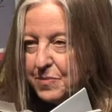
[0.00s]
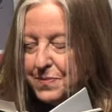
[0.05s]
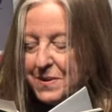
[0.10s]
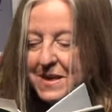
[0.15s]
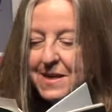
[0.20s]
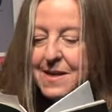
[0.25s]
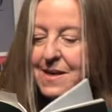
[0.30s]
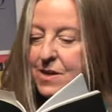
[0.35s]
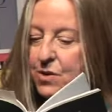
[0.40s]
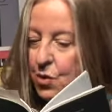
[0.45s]

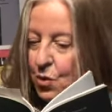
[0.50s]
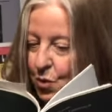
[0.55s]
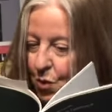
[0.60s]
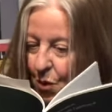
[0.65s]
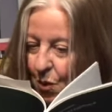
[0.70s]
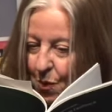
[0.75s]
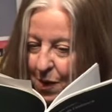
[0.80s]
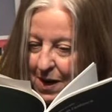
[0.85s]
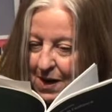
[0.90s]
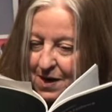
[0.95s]
piqué de
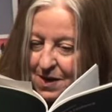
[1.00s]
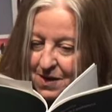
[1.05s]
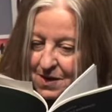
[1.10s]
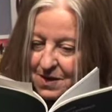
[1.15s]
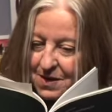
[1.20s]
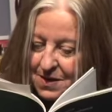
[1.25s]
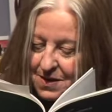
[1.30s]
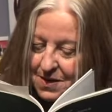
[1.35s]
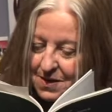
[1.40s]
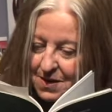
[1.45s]
croix.
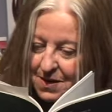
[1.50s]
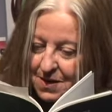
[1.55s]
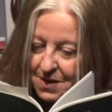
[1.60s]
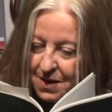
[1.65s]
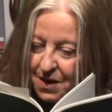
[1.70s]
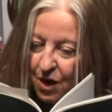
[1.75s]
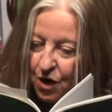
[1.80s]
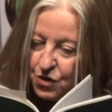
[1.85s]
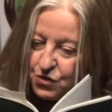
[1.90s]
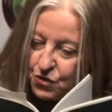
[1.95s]

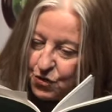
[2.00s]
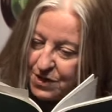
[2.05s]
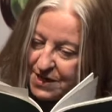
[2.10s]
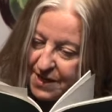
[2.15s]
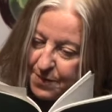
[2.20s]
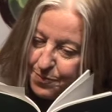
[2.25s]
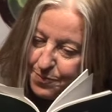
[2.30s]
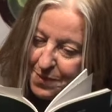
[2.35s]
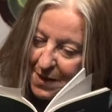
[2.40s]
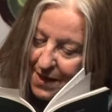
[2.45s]
Entre
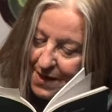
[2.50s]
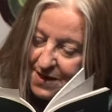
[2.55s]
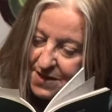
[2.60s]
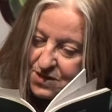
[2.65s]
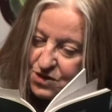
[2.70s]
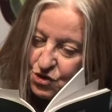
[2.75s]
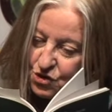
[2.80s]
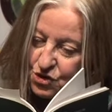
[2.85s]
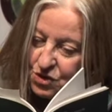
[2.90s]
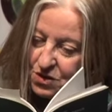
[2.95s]
les
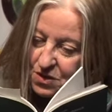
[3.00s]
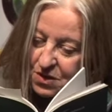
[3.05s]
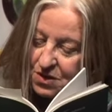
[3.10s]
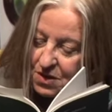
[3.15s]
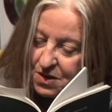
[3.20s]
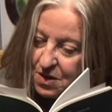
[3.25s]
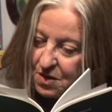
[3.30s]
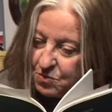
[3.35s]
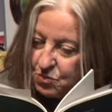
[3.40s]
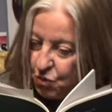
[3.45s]
pages,
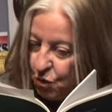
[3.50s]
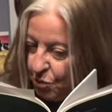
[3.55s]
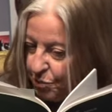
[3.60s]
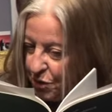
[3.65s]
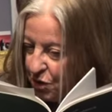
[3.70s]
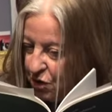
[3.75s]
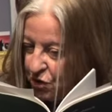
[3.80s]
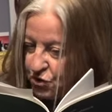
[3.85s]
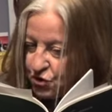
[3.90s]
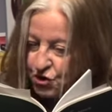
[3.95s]
mots
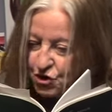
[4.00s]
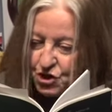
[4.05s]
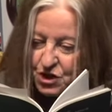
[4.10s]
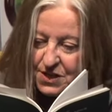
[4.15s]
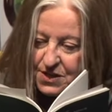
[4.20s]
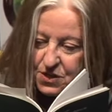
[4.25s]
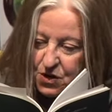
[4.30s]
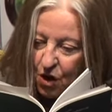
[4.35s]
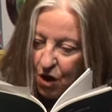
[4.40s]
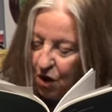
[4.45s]

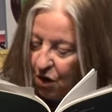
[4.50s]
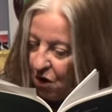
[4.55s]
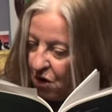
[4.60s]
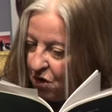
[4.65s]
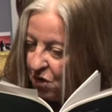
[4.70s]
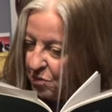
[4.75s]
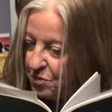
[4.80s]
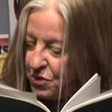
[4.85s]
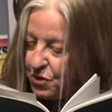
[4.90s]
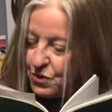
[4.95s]
blanchis
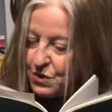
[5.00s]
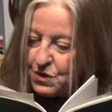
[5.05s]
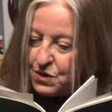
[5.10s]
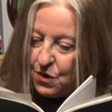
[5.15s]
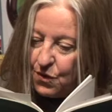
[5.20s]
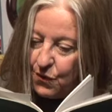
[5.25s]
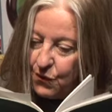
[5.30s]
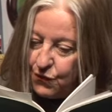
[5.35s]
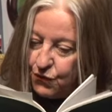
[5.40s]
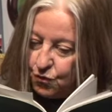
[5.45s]
tremblent
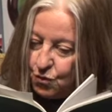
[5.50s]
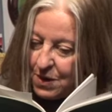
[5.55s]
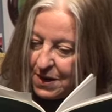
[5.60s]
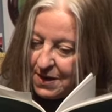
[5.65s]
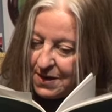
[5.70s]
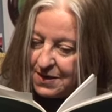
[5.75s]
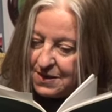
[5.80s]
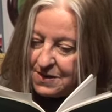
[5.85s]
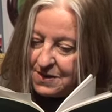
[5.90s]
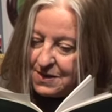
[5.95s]
sans
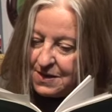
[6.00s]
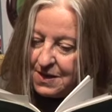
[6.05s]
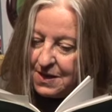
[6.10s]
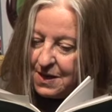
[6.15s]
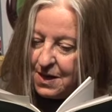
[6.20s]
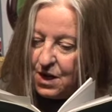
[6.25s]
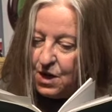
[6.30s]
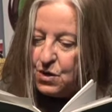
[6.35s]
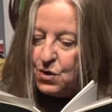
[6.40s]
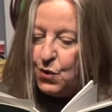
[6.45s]
voix.
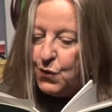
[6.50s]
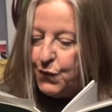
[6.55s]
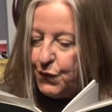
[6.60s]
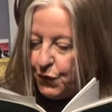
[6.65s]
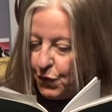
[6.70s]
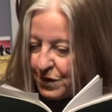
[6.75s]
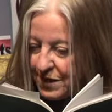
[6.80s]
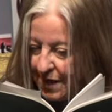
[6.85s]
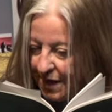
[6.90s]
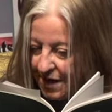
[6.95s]
Le
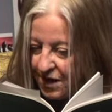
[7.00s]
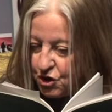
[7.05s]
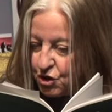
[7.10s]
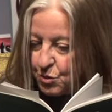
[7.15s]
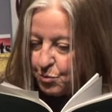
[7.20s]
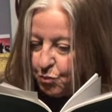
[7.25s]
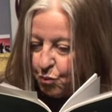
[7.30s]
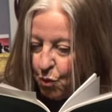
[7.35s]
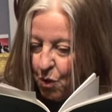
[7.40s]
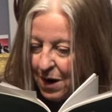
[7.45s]

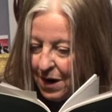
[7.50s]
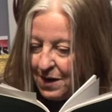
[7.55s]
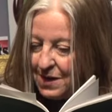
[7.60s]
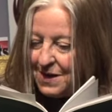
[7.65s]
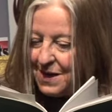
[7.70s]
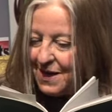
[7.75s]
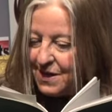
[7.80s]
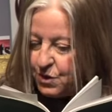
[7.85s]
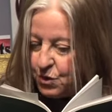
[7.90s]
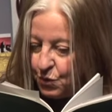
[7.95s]
feuillage boit
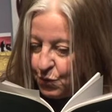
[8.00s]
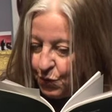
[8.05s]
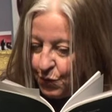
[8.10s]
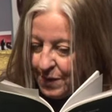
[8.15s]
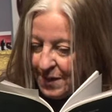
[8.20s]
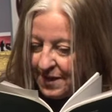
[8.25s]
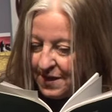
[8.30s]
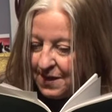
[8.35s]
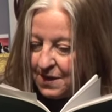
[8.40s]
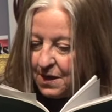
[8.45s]
la
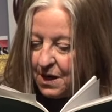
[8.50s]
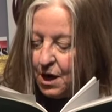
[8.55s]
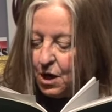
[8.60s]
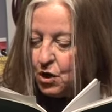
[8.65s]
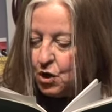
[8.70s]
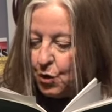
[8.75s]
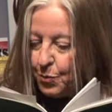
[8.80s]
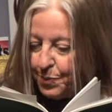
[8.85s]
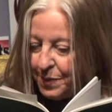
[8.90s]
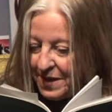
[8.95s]
nuit,
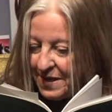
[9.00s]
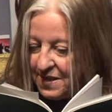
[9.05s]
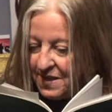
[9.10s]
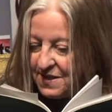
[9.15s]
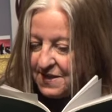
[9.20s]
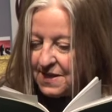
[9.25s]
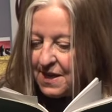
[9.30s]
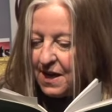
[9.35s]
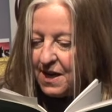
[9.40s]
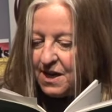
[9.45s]
le
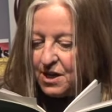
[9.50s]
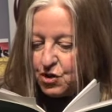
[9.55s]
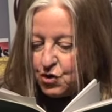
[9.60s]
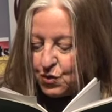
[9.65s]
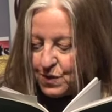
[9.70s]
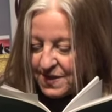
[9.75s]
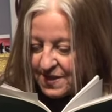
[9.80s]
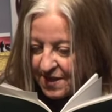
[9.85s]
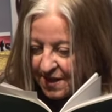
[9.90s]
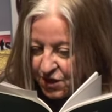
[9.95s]

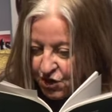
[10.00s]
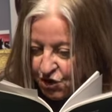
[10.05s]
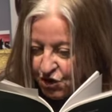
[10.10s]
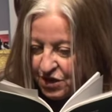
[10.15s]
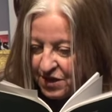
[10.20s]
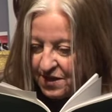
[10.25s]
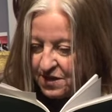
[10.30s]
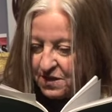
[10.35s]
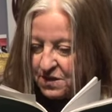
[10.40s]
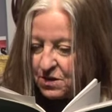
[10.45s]
paysage
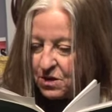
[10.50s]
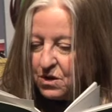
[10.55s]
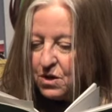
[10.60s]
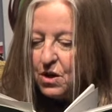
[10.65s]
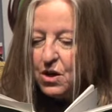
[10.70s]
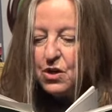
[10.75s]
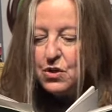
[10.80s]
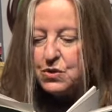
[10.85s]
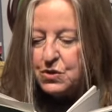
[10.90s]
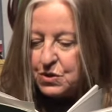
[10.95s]
s'agite
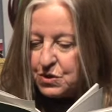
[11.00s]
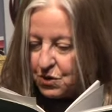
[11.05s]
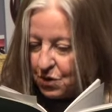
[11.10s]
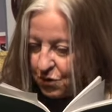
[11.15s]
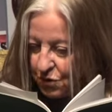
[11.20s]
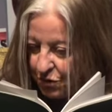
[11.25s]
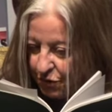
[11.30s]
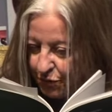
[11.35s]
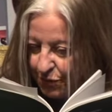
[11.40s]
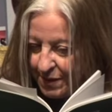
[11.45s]

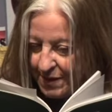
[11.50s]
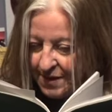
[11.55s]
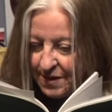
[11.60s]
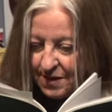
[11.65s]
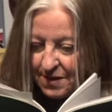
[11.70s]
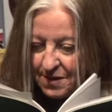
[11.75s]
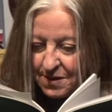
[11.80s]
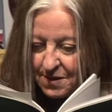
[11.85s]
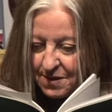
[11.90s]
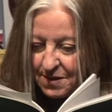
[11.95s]
sans
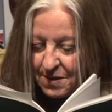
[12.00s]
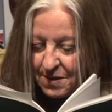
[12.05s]
lui.